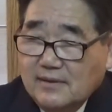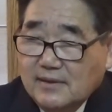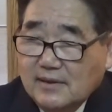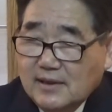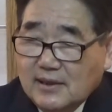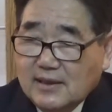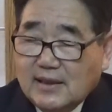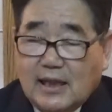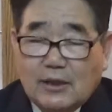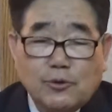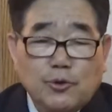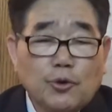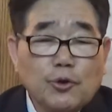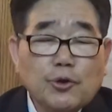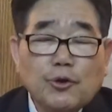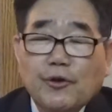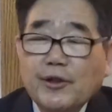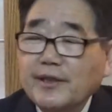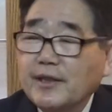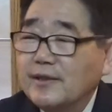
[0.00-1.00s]
그게 다
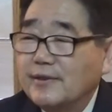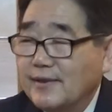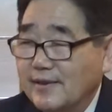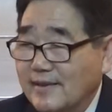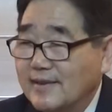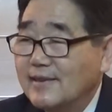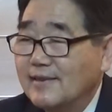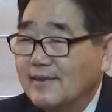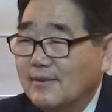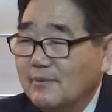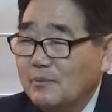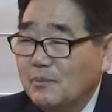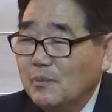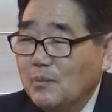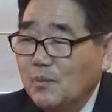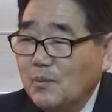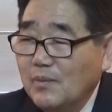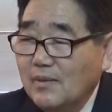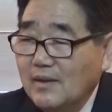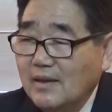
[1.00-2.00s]
종교가 돼 있어요, 지금.
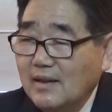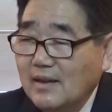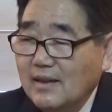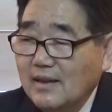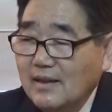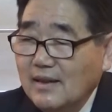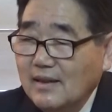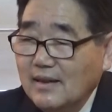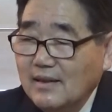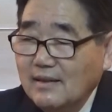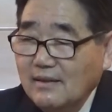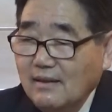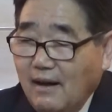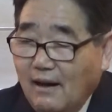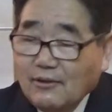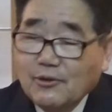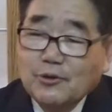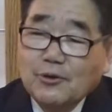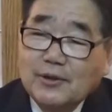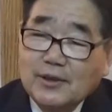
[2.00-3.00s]

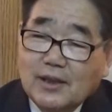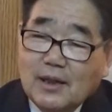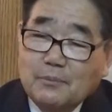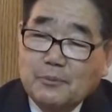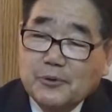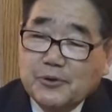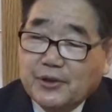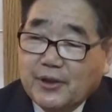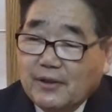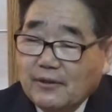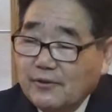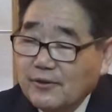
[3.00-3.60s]
아, 그러니까 보세요.